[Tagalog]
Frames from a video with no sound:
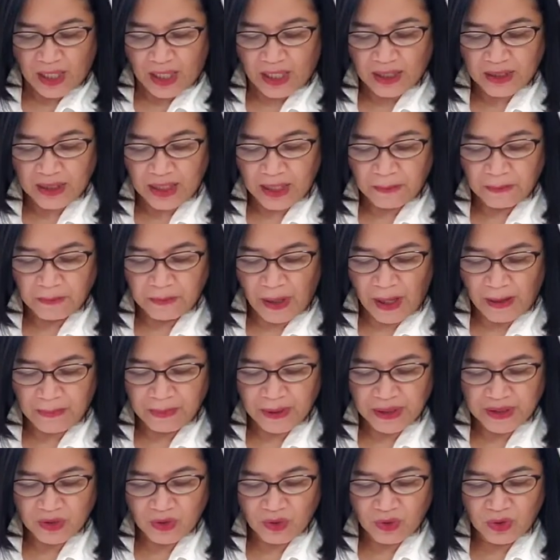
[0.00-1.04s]
Ang
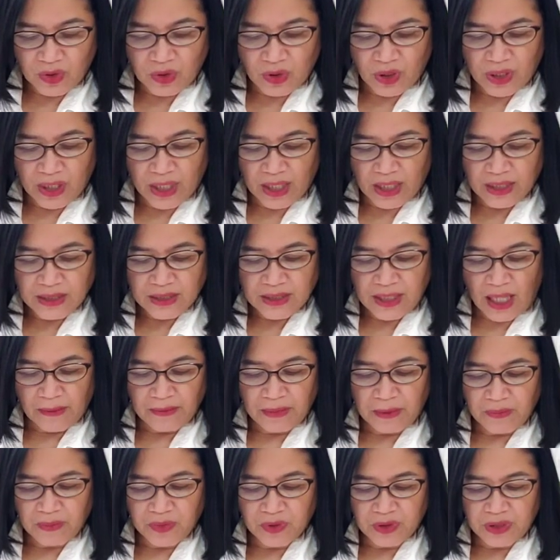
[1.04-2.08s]
nagpapatuloy, ang
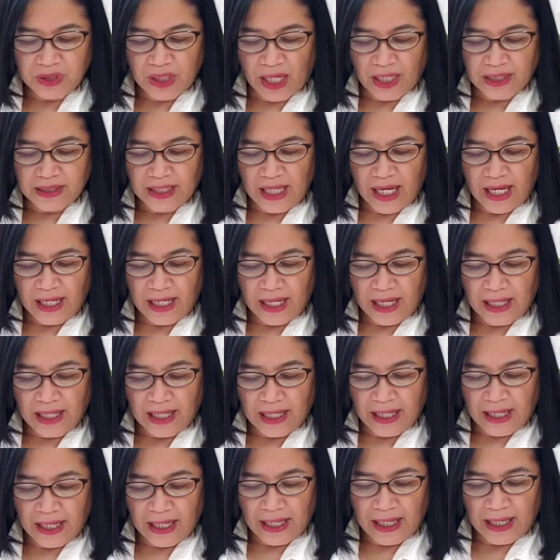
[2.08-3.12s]
sabi po niya, nala,
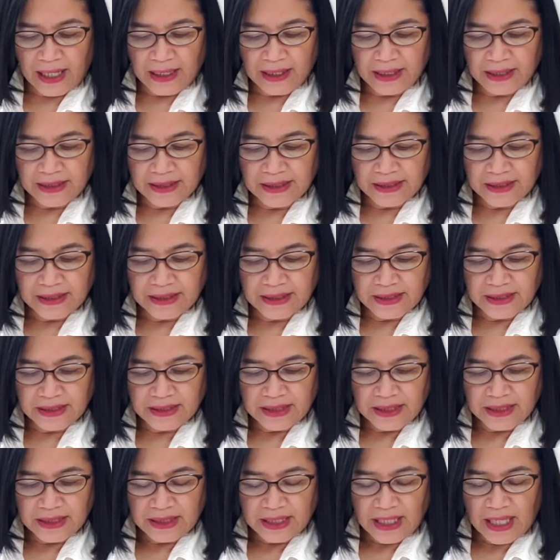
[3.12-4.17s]
ang,
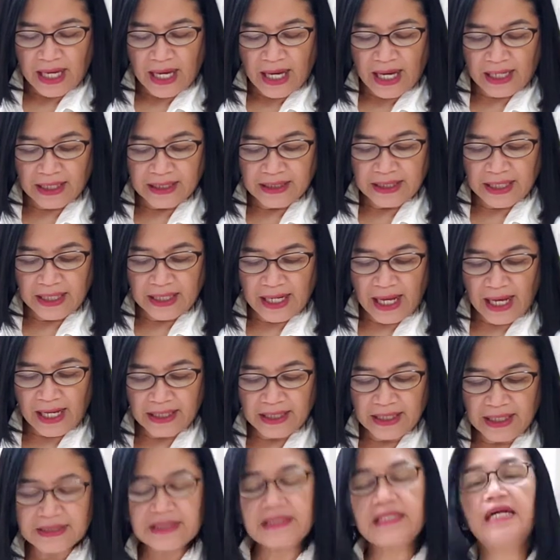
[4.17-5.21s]
ang
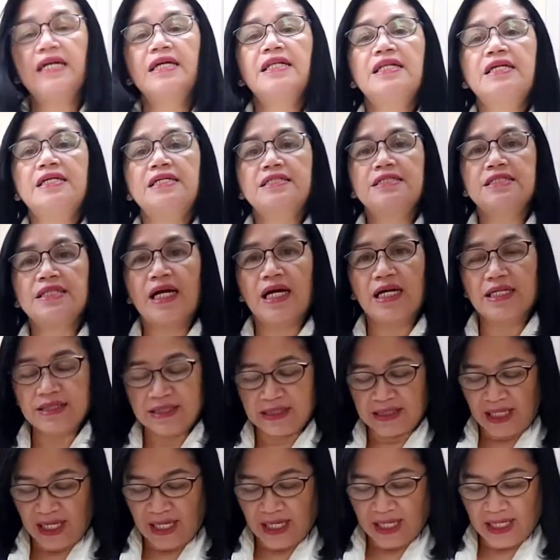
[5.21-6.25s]
nananatili sa
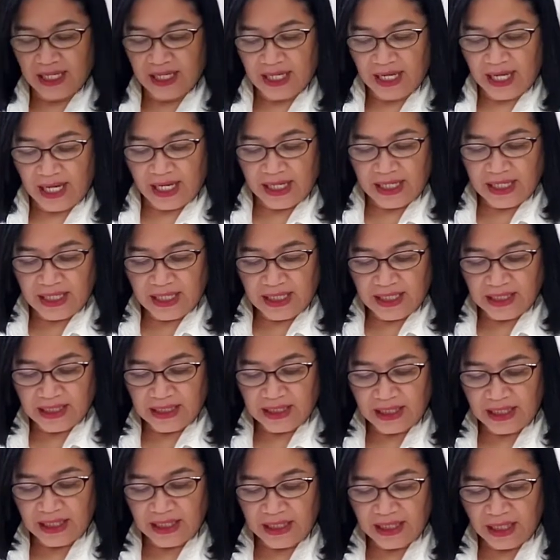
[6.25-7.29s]
kanya ay
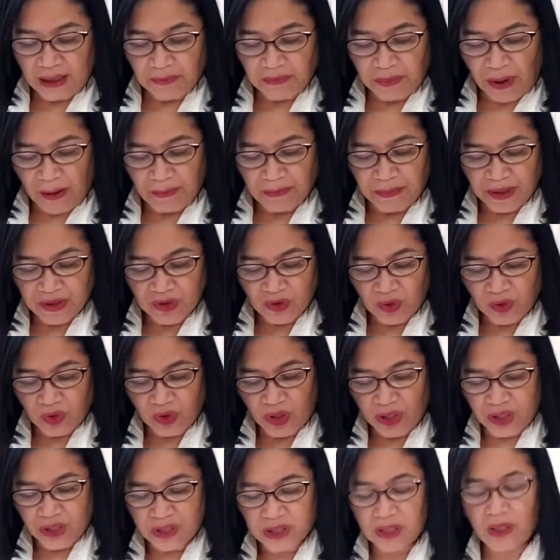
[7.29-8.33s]
hindi
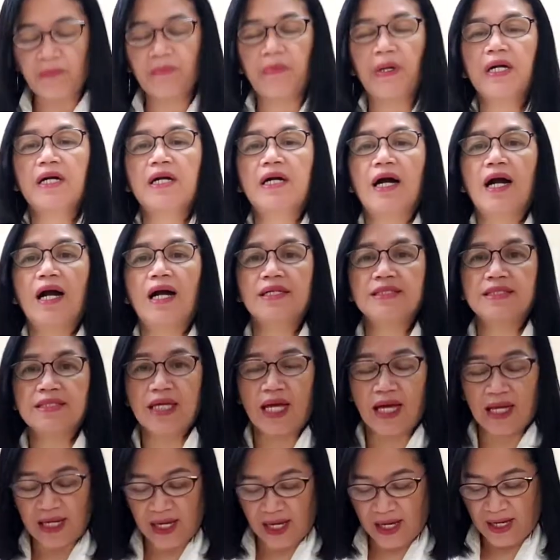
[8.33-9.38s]
nagpapatuloy sa
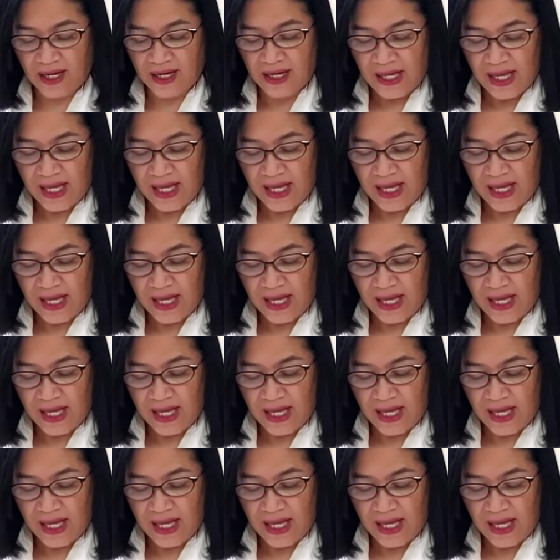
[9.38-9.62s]
pagkakasala.